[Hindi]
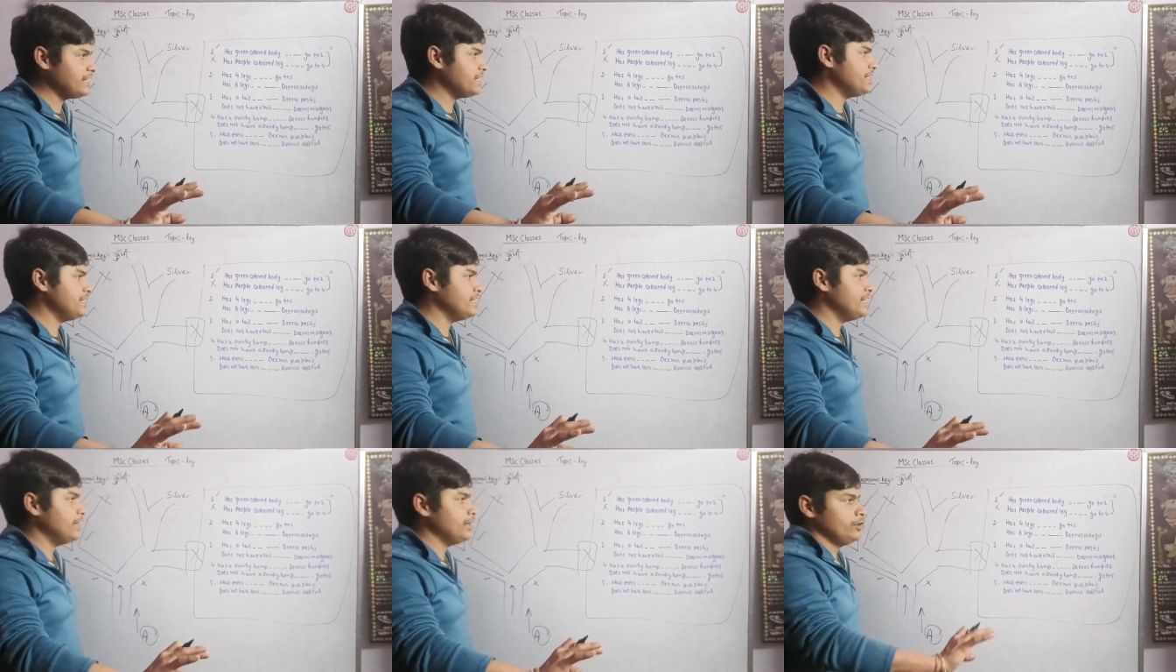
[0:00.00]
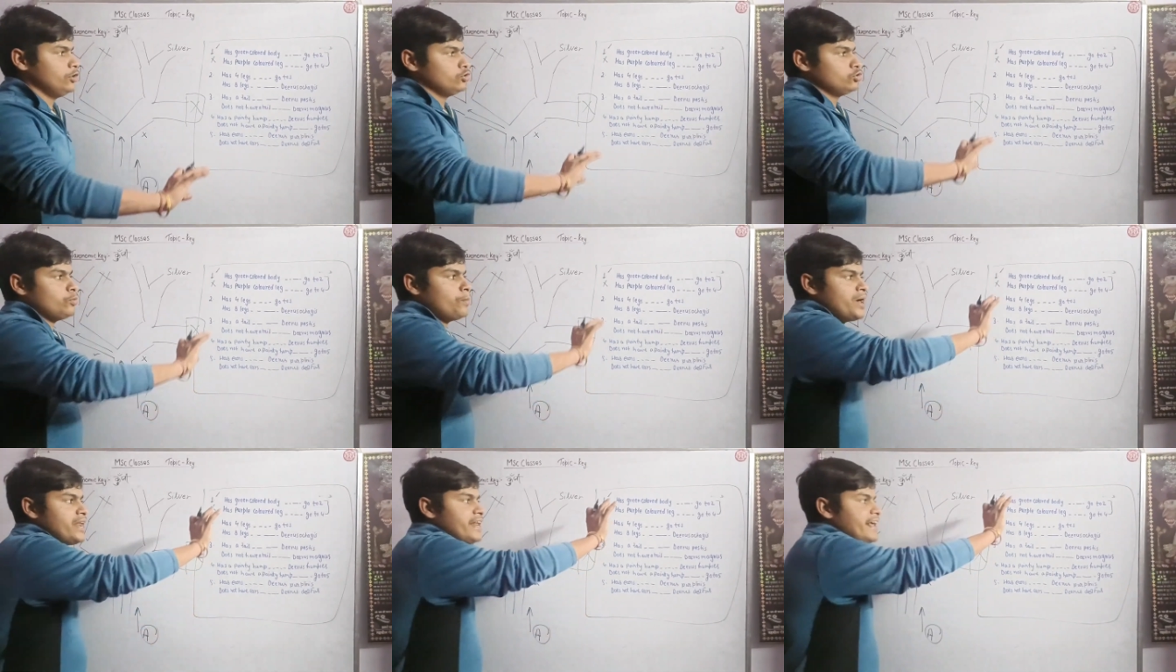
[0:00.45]
ही नहीं है
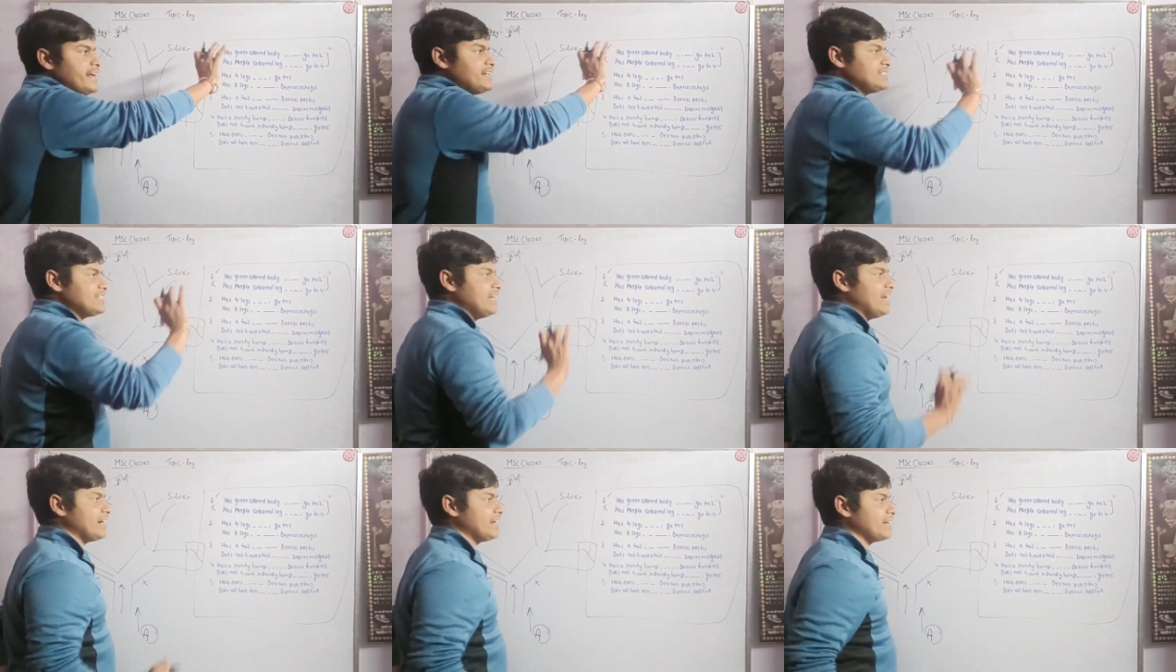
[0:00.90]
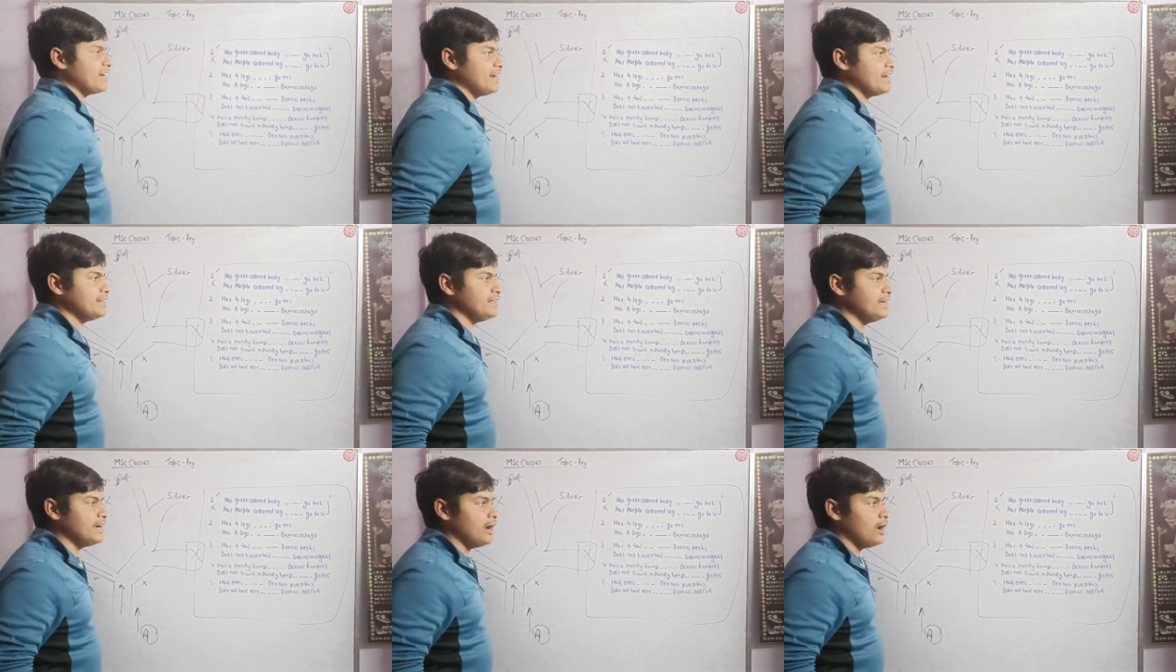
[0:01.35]
तो मैंने ये सिलेक्ट
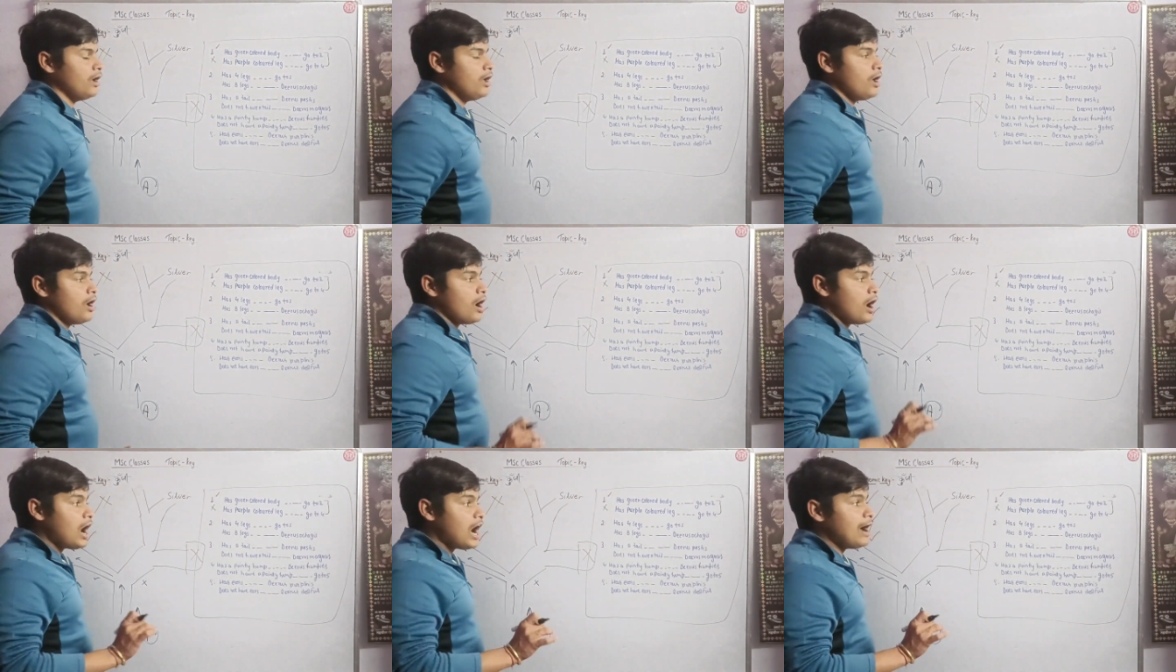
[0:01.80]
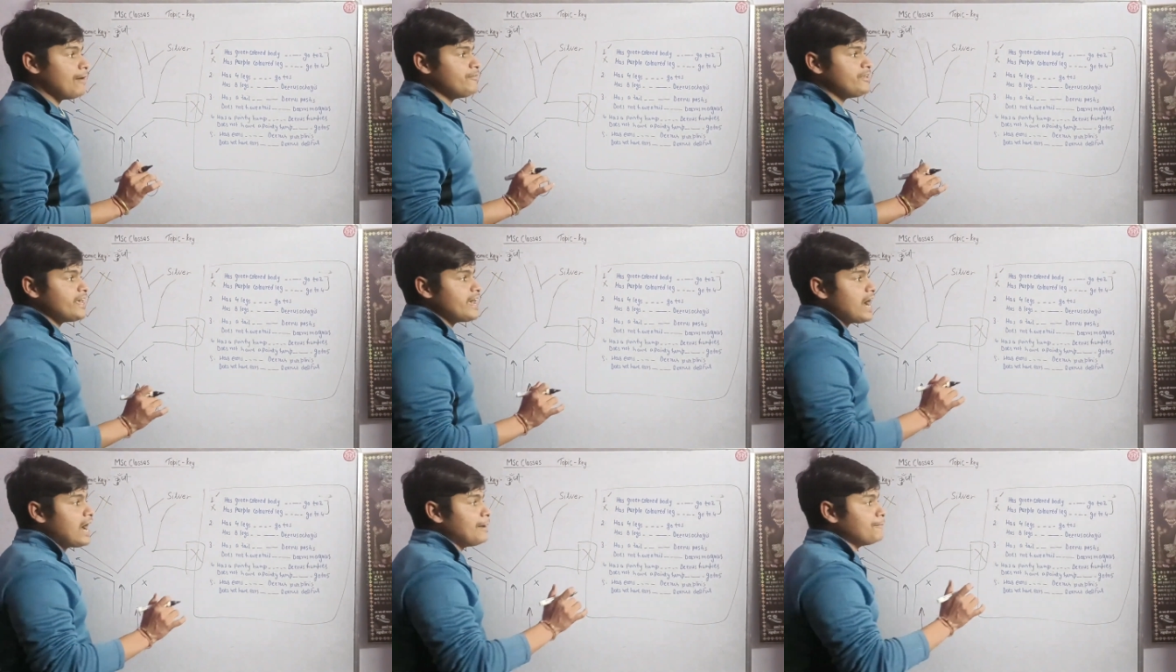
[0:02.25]
कर दिया अब ये